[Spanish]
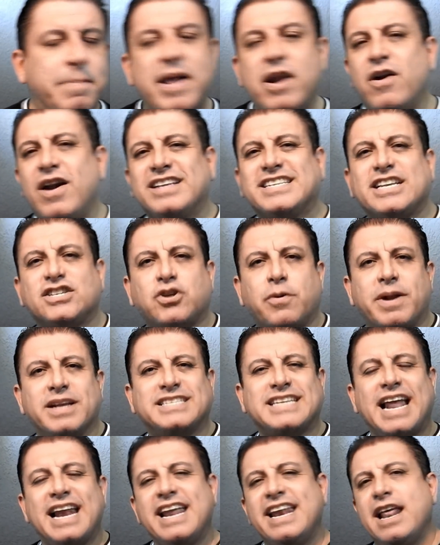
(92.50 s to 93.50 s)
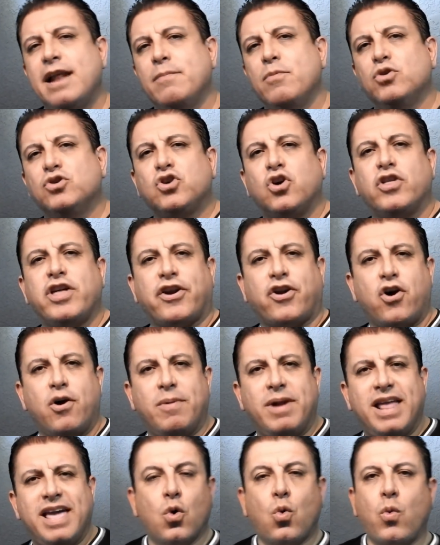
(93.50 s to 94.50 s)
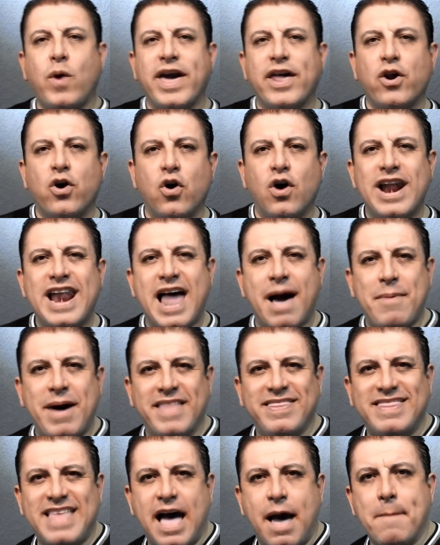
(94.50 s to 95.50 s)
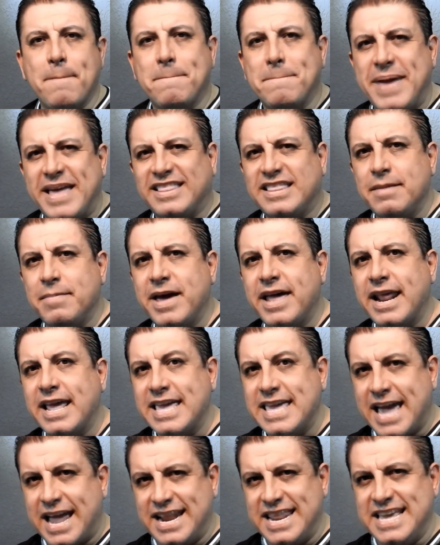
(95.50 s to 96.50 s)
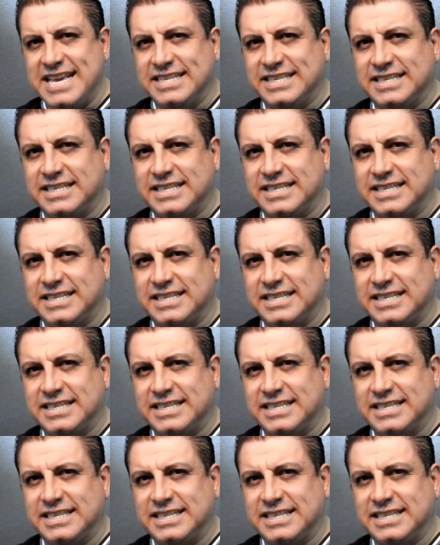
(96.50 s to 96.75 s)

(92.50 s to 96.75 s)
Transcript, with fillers: en las que sobresalen el musgo de roble, cuero, lavanda, vetiver y anís.